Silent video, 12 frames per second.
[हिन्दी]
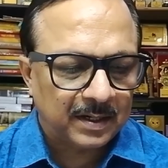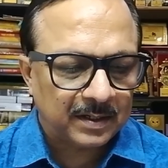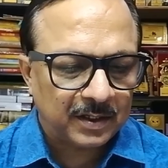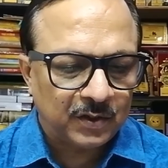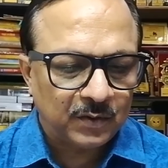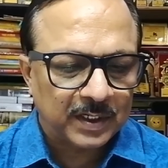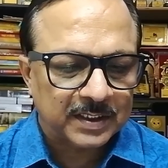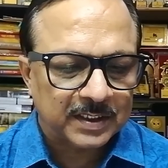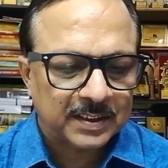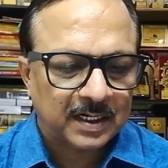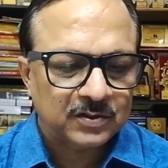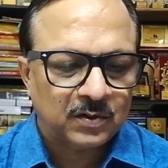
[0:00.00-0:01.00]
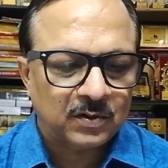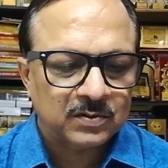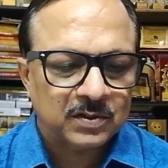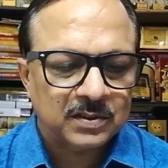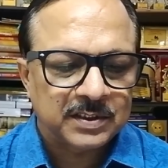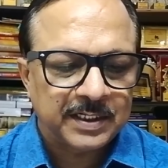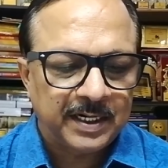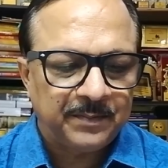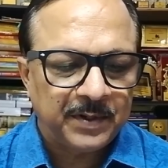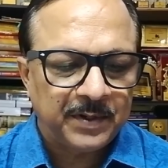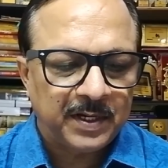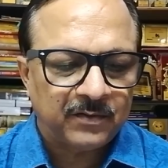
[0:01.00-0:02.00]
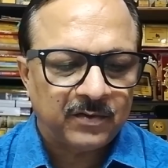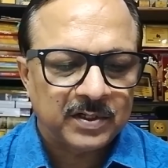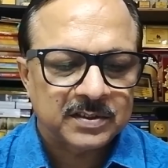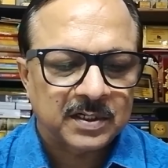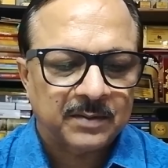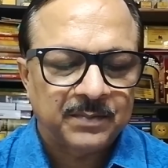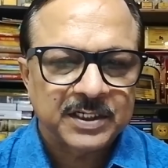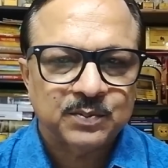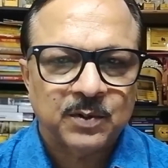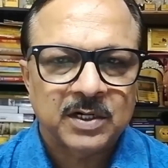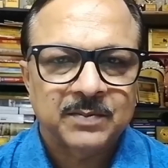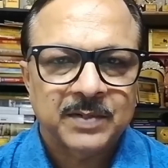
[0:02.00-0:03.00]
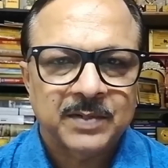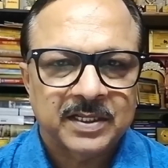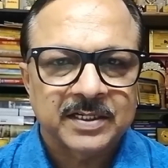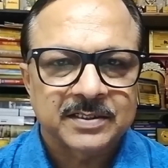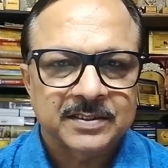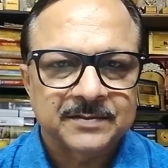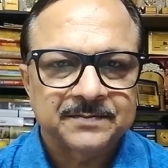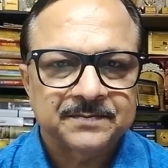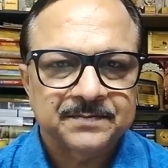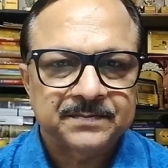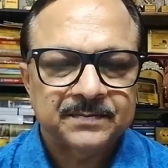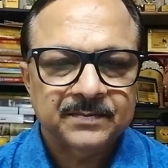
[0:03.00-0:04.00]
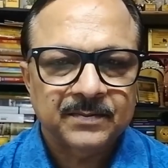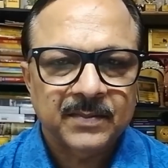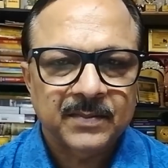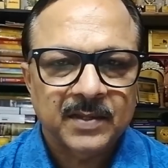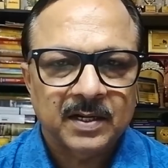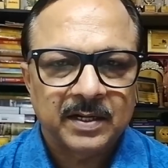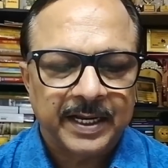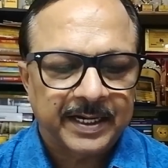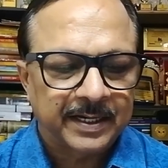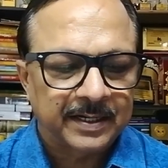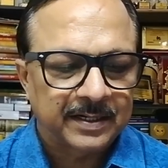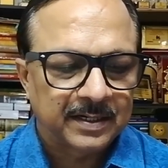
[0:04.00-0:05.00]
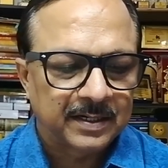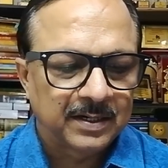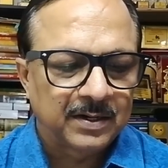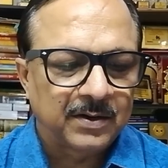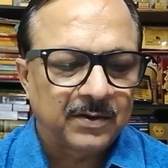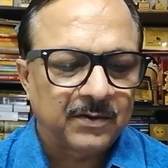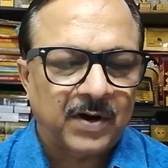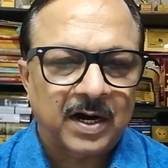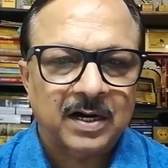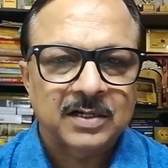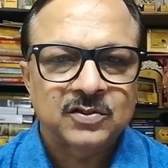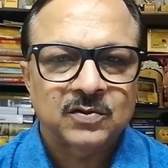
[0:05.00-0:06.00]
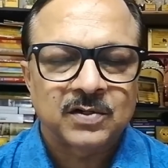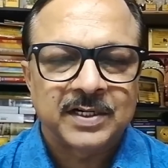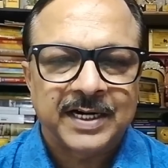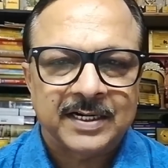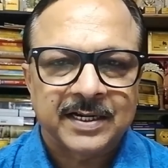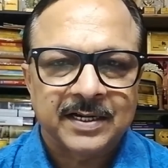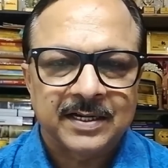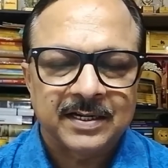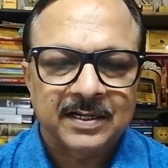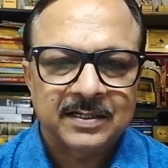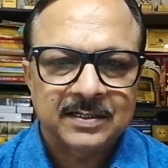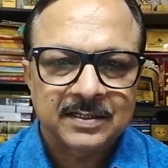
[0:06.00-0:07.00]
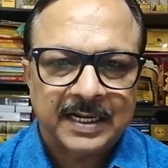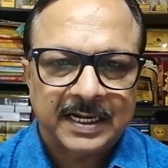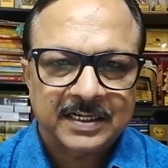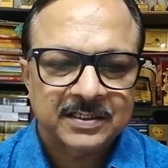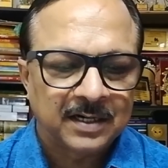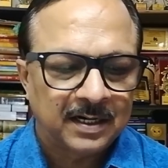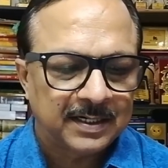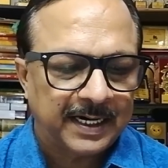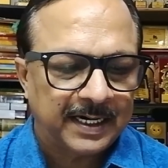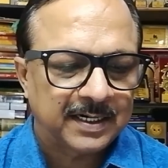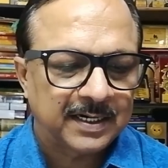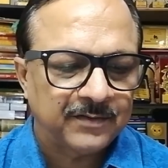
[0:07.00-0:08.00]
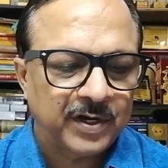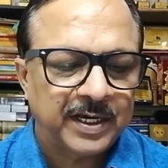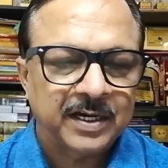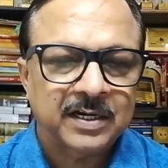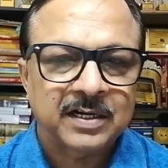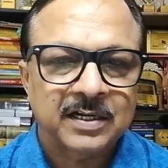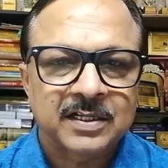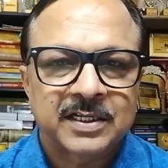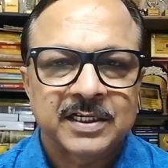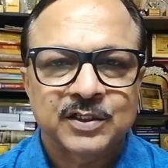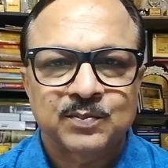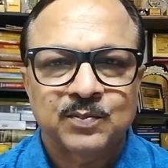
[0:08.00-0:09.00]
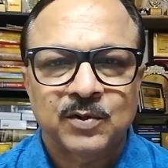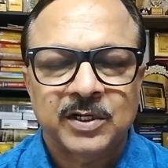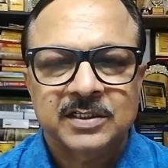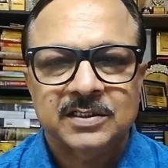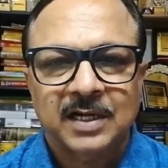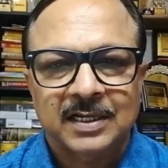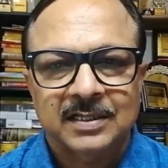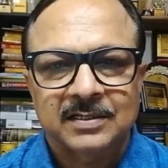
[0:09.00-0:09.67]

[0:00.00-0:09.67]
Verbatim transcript: यूएस का जो जीडीपी है वो है छब्बीस पॉइंट बत्तीस लेकिन वहां का जो डेट है नेशनल डेट है वो है इकतीस पॉइंट सात